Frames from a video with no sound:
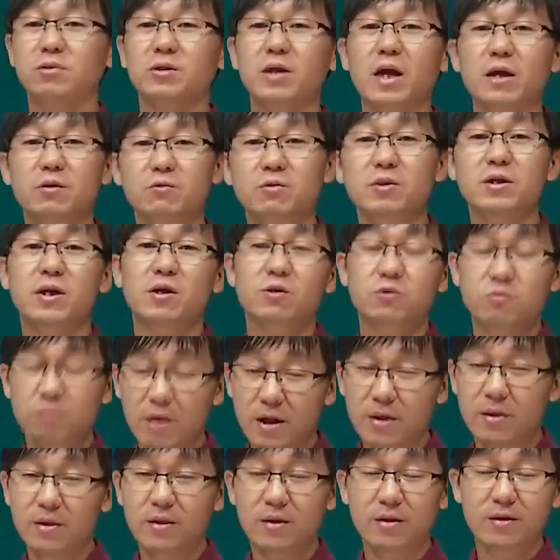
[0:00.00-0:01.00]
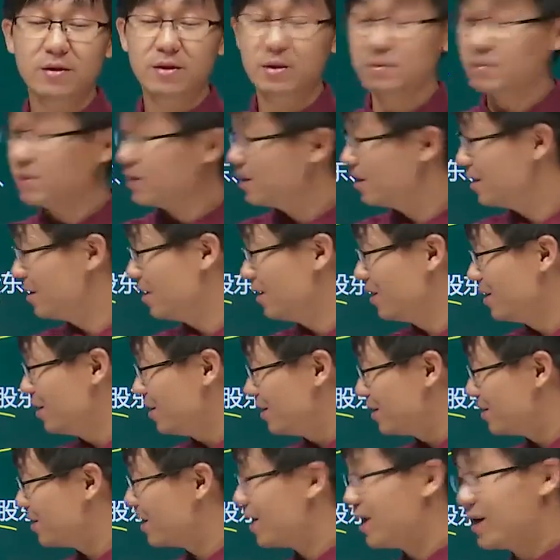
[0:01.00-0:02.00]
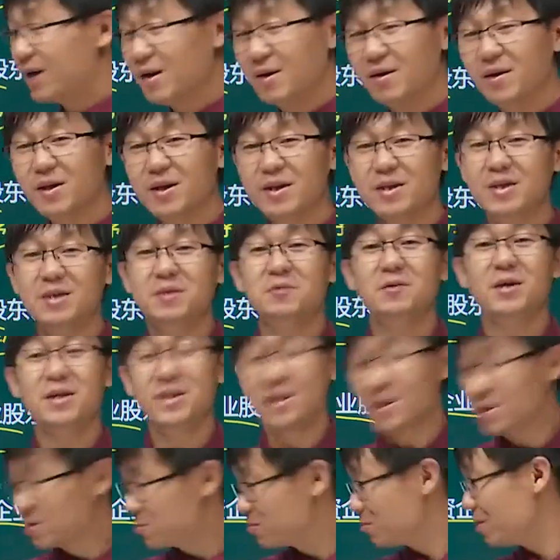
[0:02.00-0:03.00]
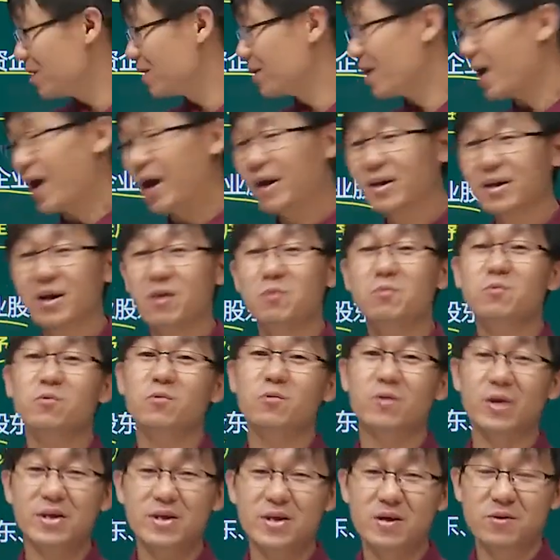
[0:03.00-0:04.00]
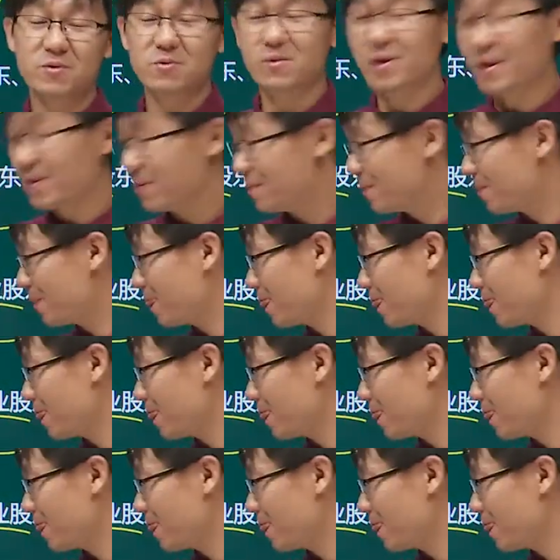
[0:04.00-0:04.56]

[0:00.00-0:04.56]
是按多少钱算，是吗？是按一块钱算呢，还是按五块钱算？